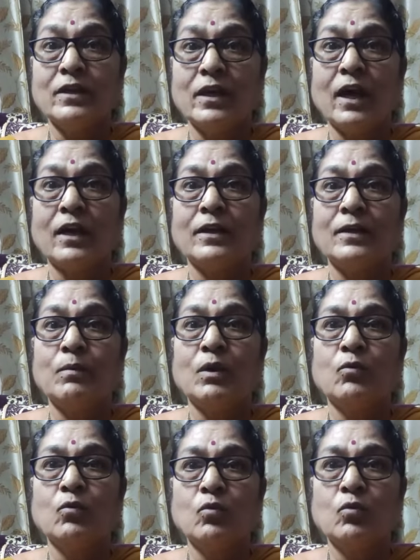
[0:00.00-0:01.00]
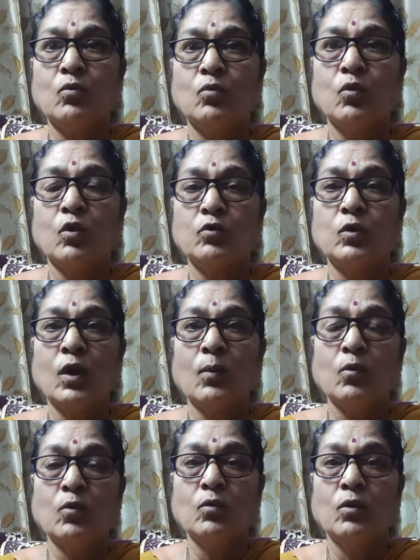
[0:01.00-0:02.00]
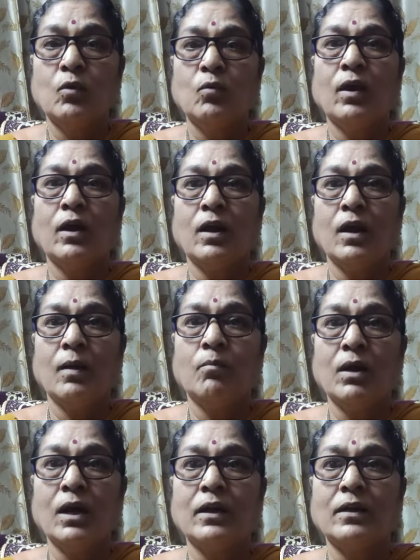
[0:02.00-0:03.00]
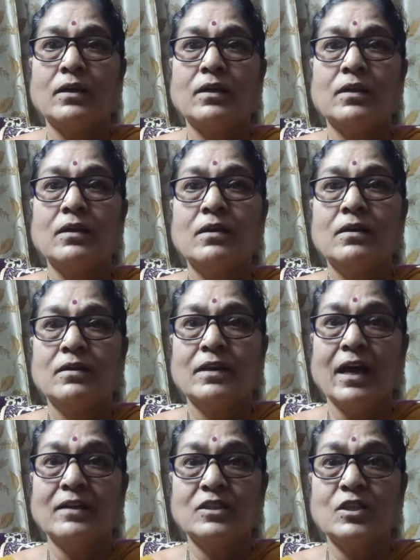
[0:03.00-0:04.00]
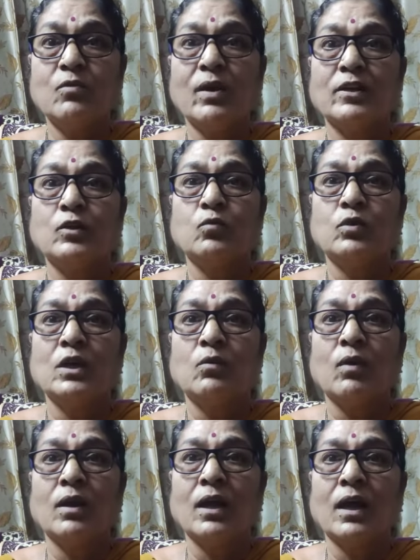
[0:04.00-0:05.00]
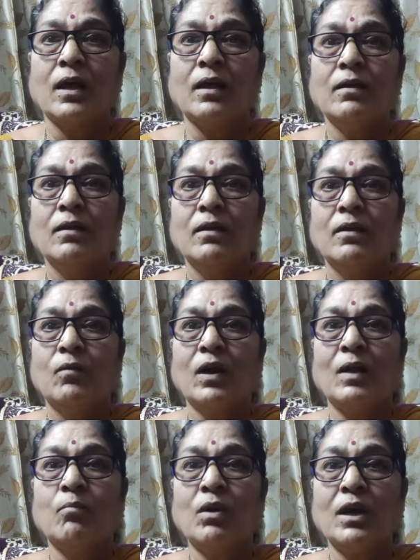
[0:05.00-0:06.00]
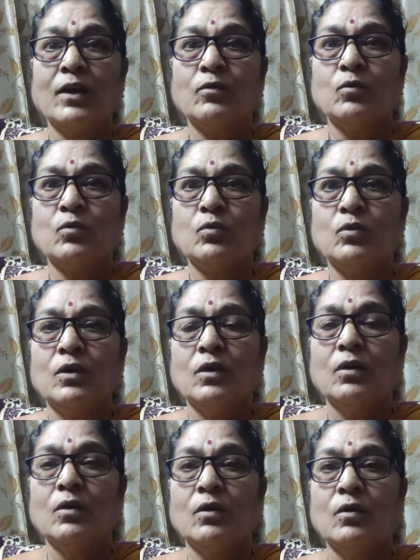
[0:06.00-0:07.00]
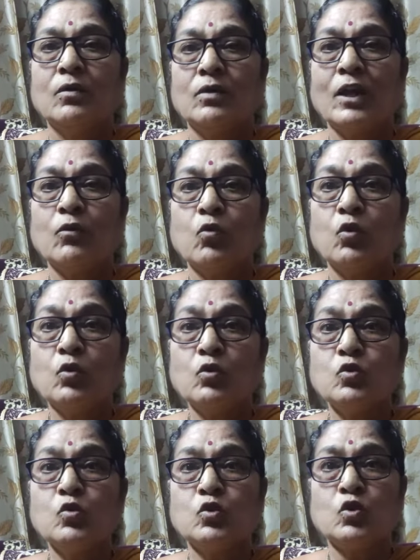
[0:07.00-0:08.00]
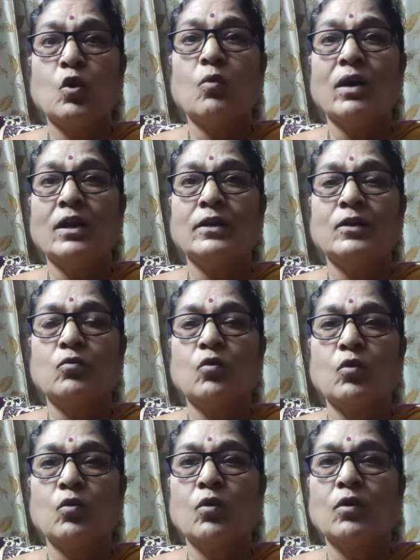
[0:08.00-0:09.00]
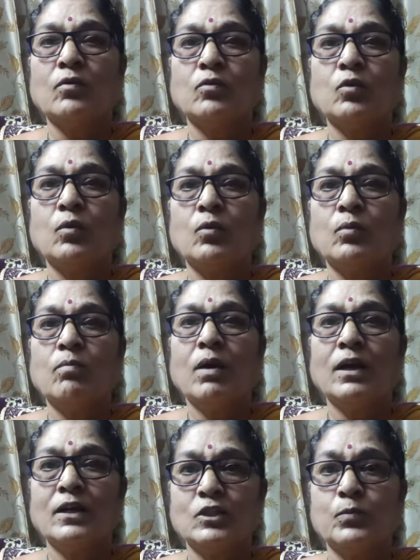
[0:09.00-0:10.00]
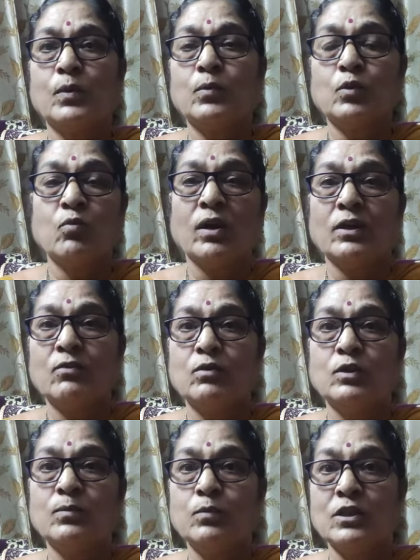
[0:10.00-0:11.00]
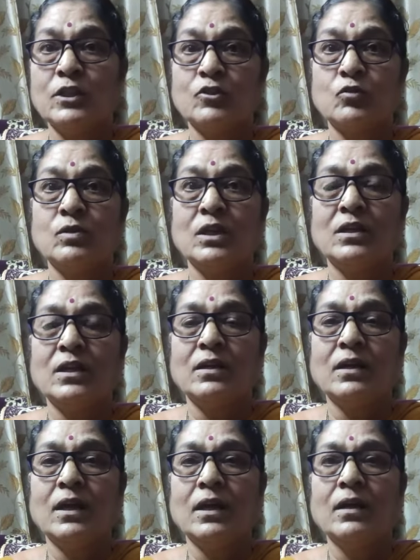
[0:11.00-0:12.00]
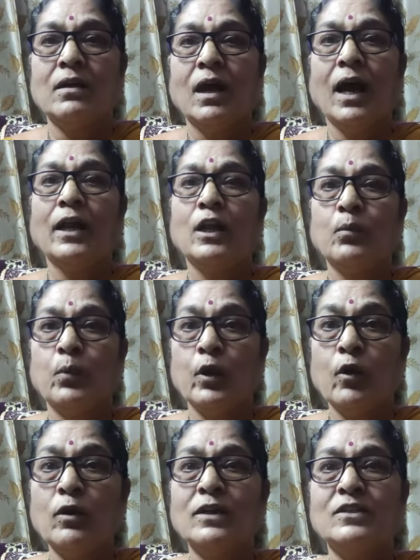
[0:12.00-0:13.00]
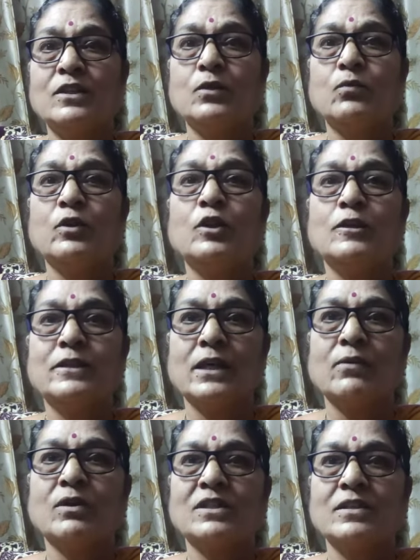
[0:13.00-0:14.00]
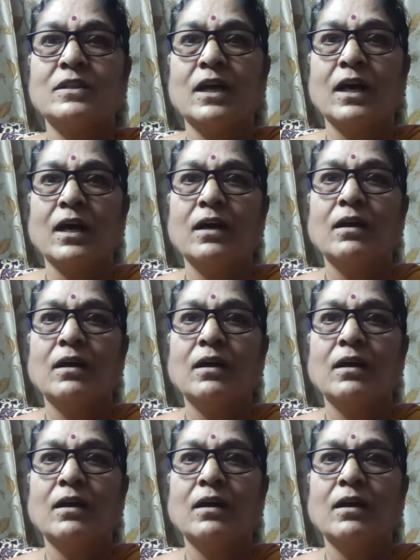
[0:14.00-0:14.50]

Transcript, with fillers: చేయాలని మేము కోరుతున్నాము వాళ్ళ అమ్మగారికి క్యాన్సర్ వ్యాధి ఉండడం వల్ల వాళ్ళ అమ్మగారు తన కొడుకును చూసుకోవాలని కోరుకోవడంతో మహారాష్ట్ర ప్రభుత్వానికి విజ్ఞప్తి చేస్తుంది ఏంటంటే ఆయన్ని పెరోలు ఇచ్చి విడుదల చేయవలసిందిగా